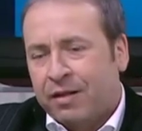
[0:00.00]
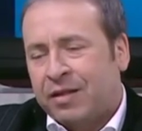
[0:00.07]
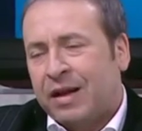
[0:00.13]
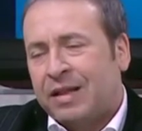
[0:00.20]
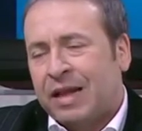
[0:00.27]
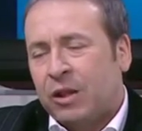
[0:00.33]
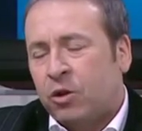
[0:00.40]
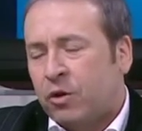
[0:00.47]

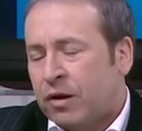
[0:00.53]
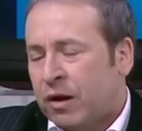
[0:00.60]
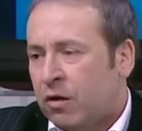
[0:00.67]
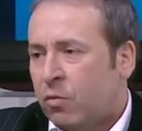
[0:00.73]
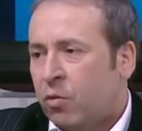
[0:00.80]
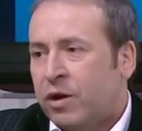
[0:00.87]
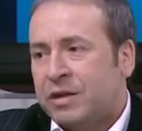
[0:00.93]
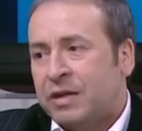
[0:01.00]
tratando de
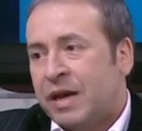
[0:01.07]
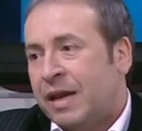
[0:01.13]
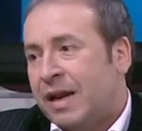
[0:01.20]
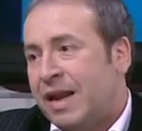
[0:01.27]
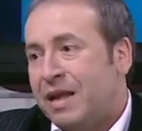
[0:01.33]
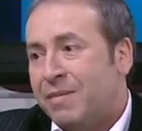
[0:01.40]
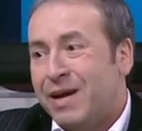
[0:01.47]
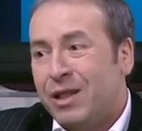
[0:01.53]
reacomodarse, que
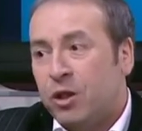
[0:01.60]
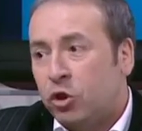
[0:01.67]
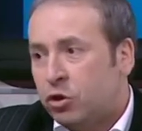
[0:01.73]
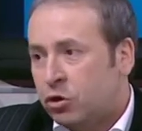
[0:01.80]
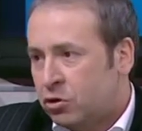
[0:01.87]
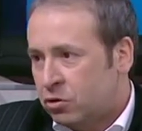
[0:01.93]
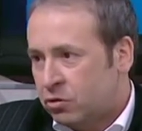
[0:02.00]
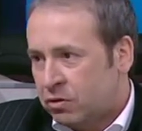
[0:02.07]
era
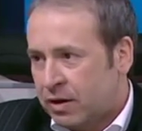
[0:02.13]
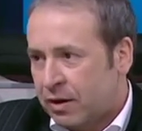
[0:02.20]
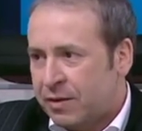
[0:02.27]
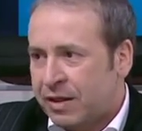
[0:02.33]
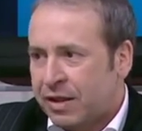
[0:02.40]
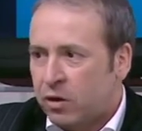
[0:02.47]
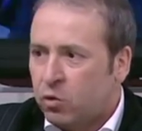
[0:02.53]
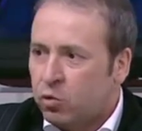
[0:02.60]
alimentos, que
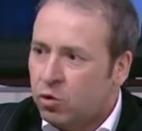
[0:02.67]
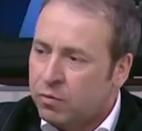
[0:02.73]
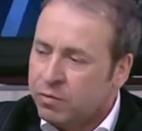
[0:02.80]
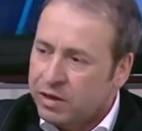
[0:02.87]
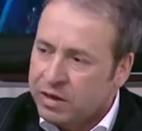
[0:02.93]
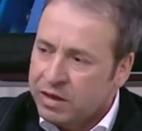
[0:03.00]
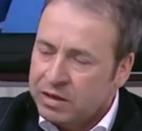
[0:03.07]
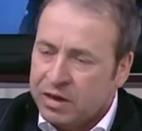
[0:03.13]
había tenido un
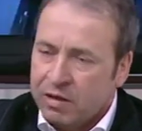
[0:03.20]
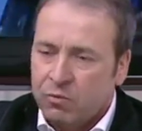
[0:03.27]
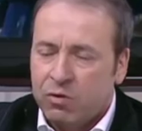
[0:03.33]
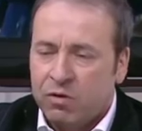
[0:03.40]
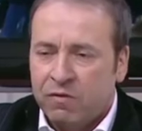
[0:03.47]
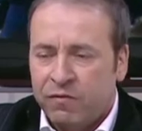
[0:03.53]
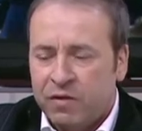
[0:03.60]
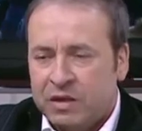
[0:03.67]
2016
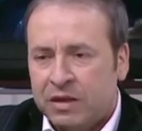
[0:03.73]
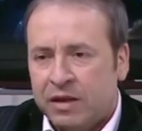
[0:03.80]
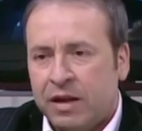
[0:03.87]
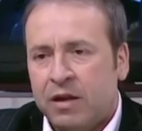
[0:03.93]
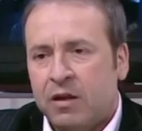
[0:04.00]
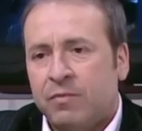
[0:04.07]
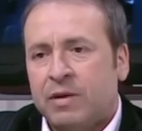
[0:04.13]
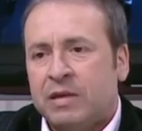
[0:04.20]
muy difícil,
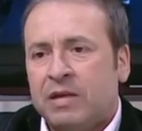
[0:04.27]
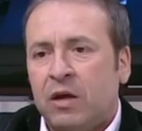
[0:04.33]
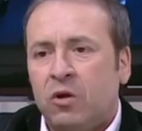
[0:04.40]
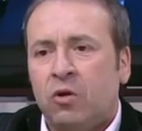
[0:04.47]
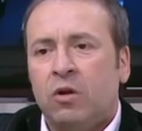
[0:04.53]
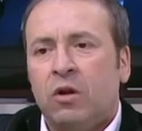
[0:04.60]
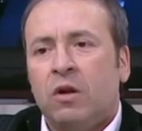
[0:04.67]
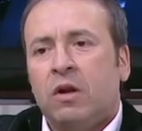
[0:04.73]
el año
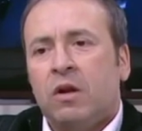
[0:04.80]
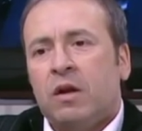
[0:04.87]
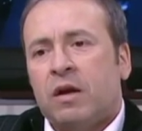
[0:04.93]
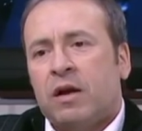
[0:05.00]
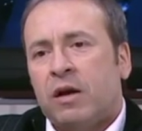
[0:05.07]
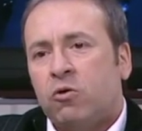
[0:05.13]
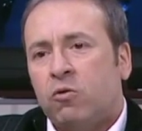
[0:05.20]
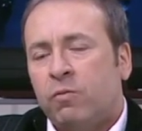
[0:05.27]
pasado
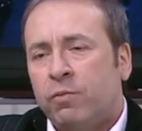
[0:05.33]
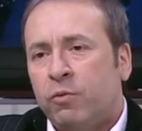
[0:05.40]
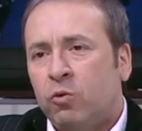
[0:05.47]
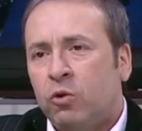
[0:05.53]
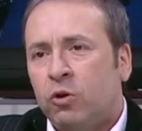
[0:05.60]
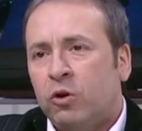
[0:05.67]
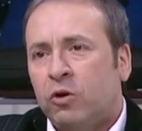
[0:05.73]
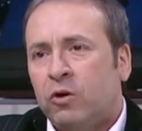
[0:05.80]
cayó un
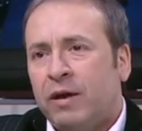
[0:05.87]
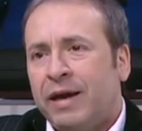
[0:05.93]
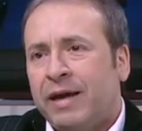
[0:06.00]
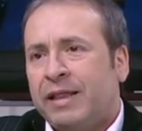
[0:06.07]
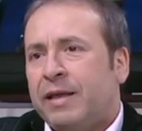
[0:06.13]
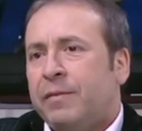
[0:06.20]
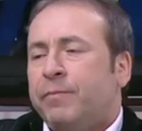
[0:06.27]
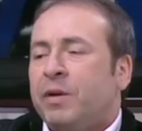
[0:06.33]
punto,
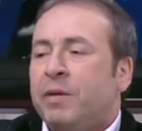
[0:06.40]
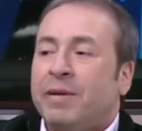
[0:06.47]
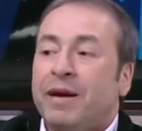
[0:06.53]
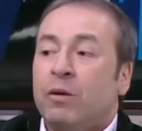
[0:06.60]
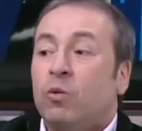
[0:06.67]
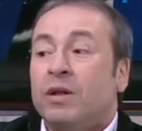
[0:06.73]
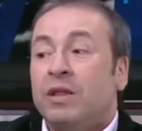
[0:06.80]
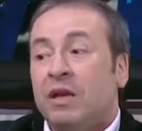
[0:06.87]
este
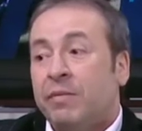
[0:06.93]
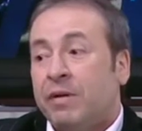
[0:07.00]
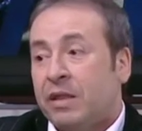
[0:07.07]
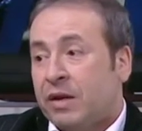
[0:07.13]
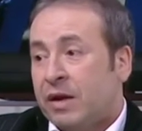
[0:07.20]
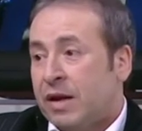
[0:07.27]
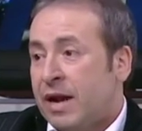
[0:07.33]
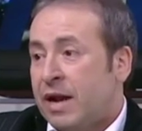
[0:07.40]
primer
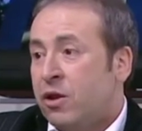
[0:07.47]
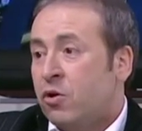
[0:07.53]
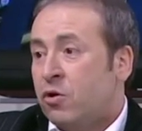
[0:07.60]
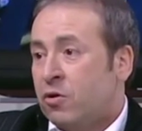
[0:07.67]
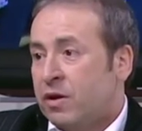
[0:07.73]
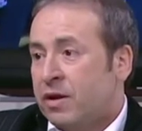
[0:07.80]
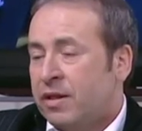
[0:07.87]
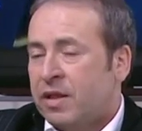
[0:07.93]
cuatrimestre del
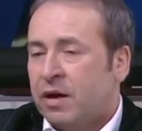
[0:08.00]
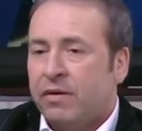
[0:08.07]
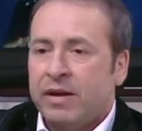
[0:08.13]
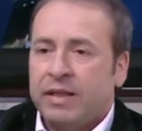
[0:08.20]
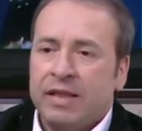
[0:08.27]
año estaba